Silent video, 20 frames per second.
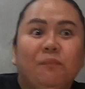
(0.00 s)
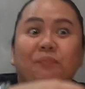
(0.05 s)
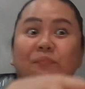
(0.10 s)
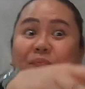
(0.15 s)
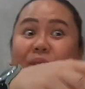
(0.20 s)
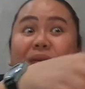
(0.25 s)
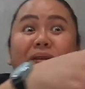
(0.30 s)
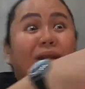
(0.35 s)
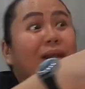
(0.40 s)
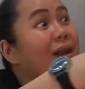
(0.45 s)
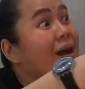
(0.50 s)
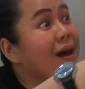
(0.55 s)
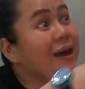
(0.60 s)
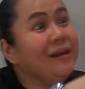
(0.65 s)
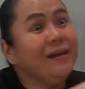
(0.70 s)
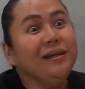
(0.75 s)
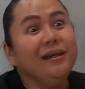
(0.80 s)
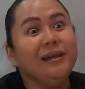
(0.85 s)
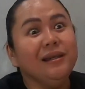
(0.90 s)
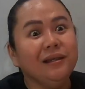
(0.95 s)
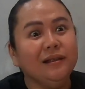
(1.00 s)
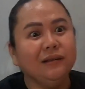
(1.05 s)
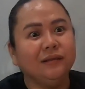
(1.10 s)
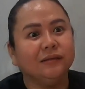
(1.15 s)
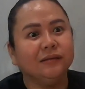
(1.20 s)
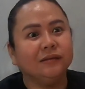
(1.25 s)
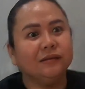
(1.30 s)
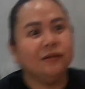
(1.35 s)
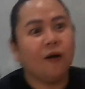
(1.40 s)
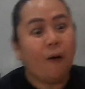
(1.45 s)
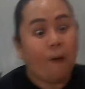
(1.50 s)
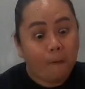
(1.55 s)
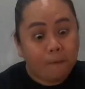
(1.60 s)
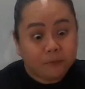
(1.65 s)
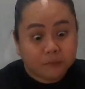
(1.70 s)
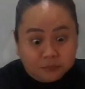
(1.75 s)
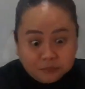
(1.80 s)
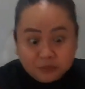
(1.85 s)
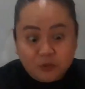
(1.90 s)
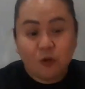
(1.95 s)
kapit sila eh.
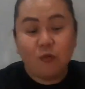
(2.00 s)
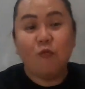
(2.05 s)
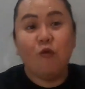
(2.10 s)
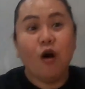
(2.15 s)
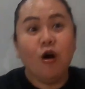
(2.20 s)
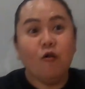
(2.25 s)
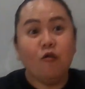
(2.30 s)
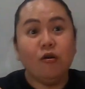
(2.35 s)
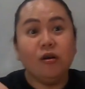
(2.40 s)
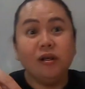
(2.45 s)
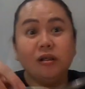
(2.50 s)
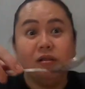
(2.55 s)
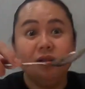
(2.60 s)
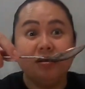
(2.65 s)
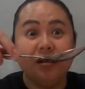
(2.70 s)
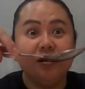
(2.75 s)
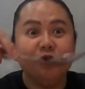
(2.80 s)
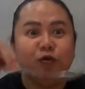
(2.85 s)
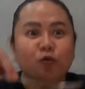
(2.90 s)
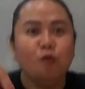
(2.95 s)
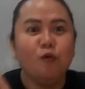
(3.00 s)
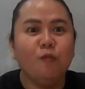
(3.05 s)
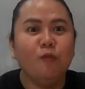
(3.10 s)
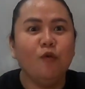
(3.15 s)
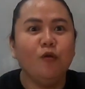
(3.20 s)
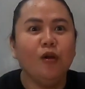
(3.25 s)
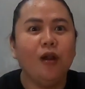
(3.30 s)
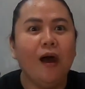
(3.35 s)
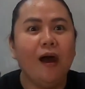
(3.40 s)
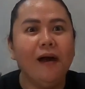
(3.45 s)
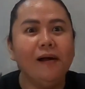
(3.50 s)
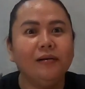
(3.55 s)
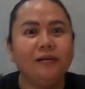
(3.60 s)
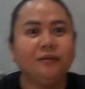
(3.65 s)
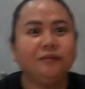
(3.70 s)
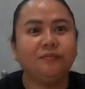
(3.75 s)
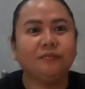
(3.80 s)
Kumuha ka isang subo lang.